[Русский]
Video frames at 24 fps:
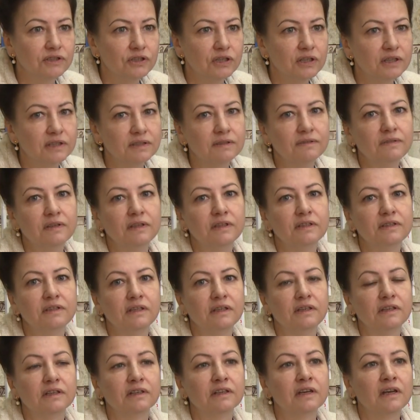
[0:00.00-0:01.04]
через две
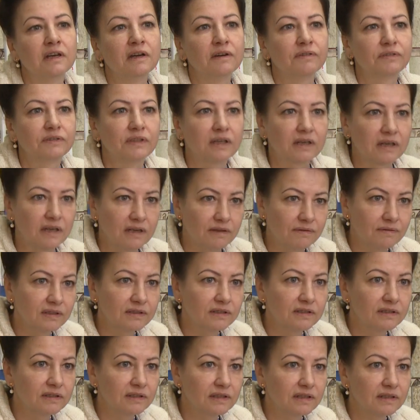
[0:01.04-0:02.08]
недели вторая
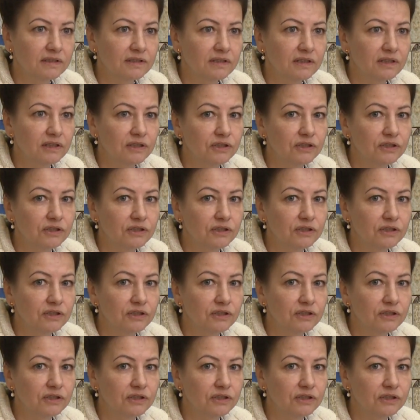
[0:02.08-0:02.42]
вакцинация,